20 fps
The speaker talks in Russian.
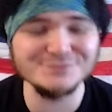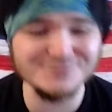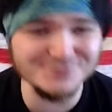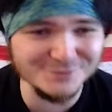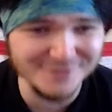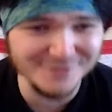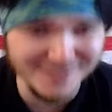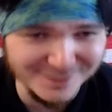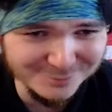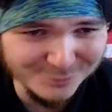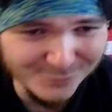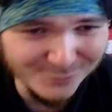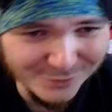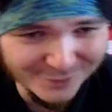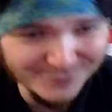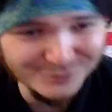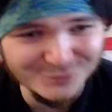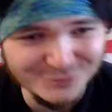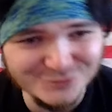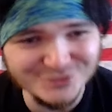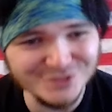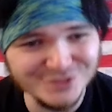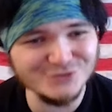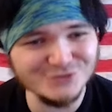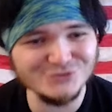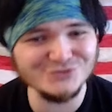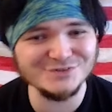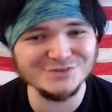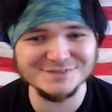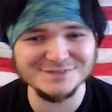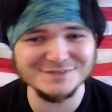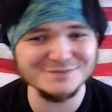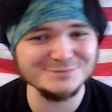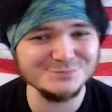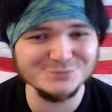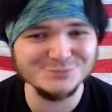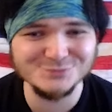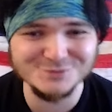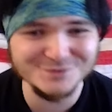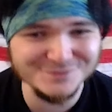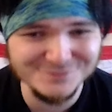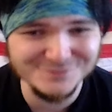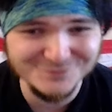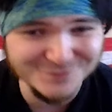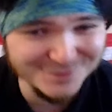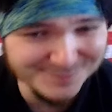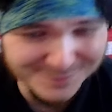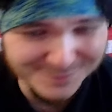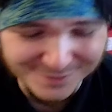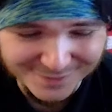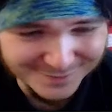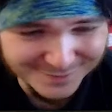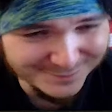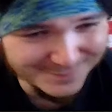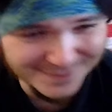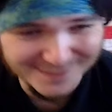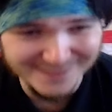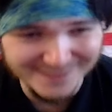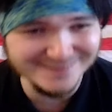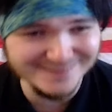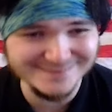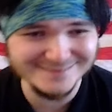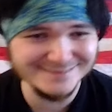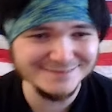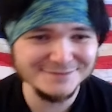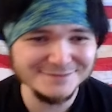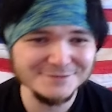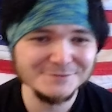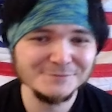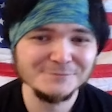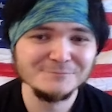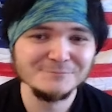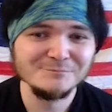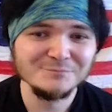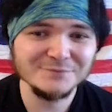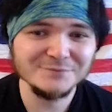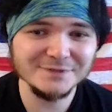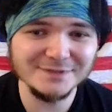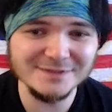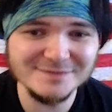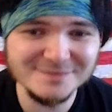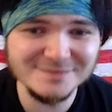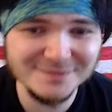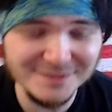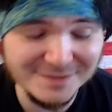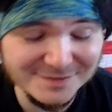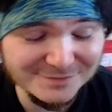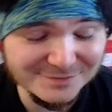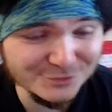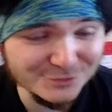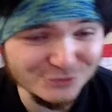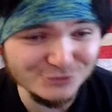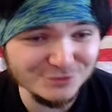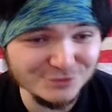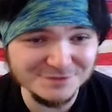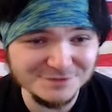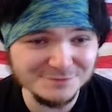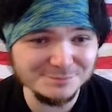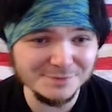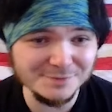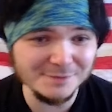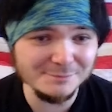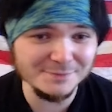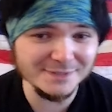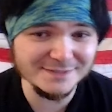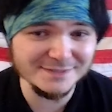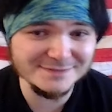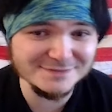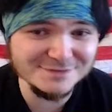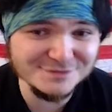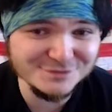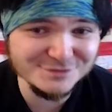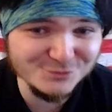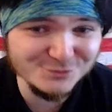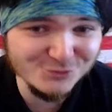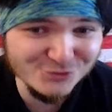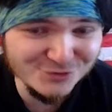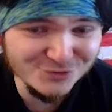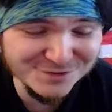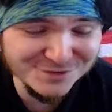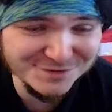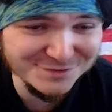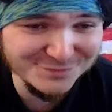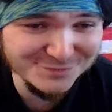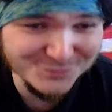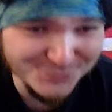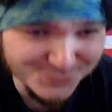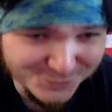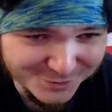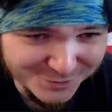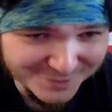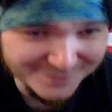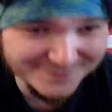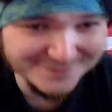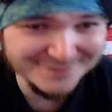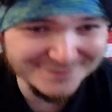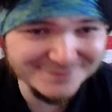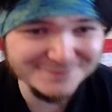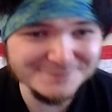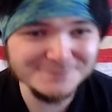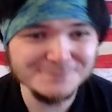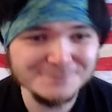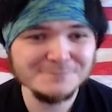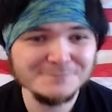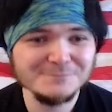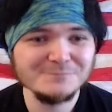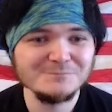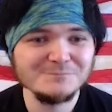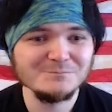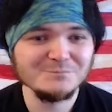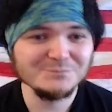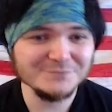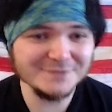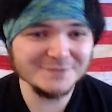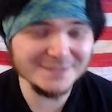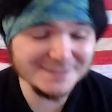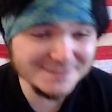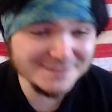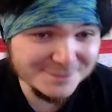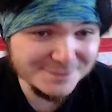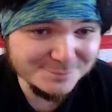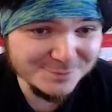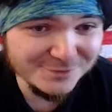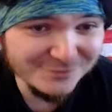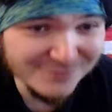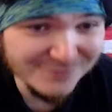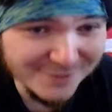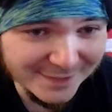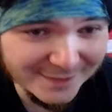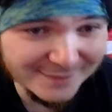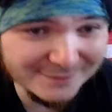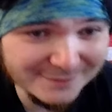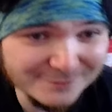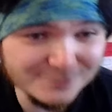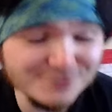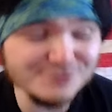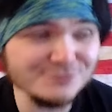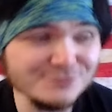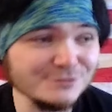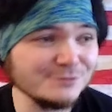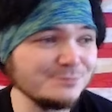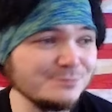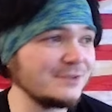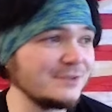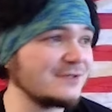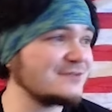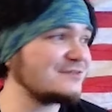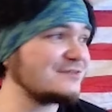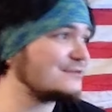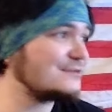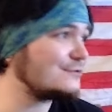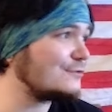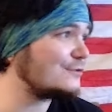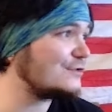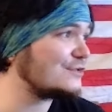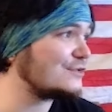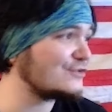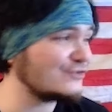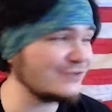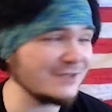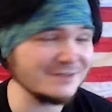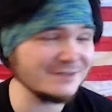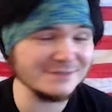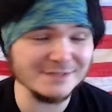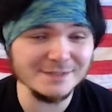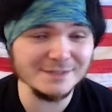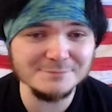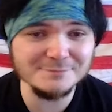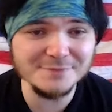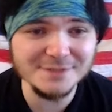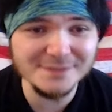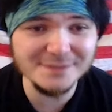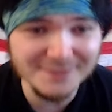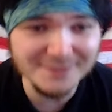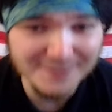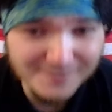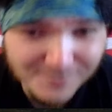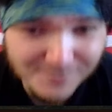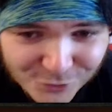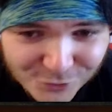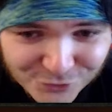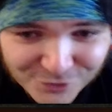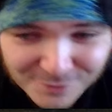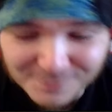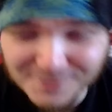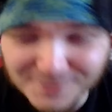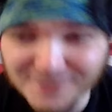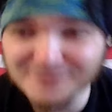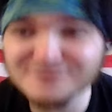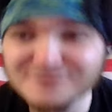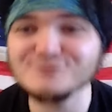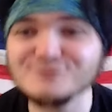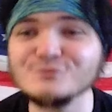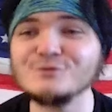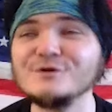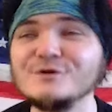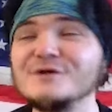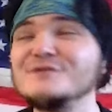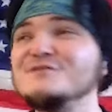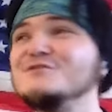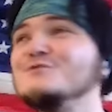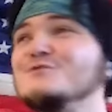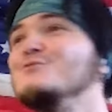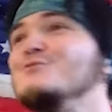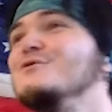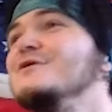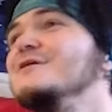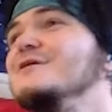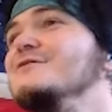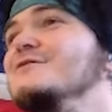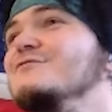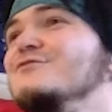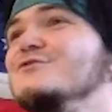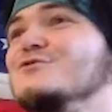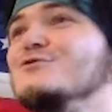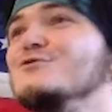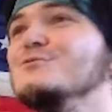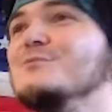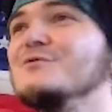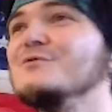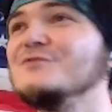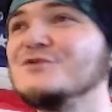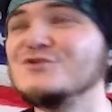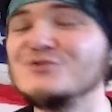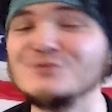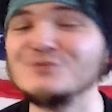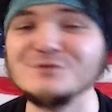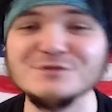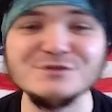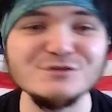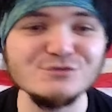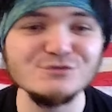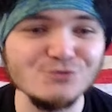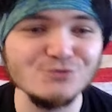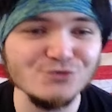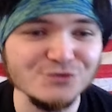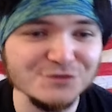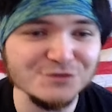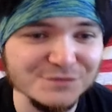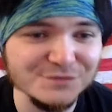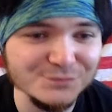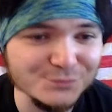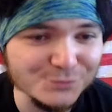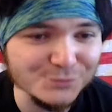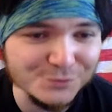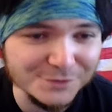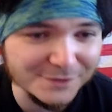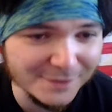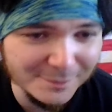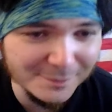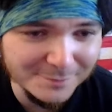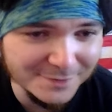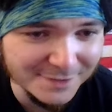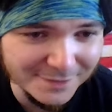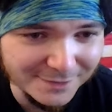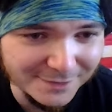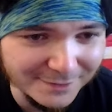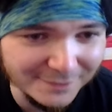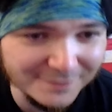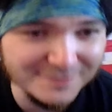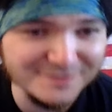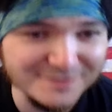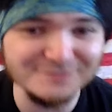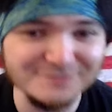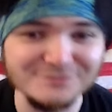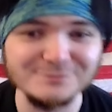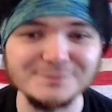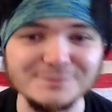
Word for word: как бы у окружающих не будет выбора. Рассказывать, что тебя не существует. Так не бывает. То есть вот про Соединенные Штаты Америки можно столько теорий выдумывать, что не существует американцев.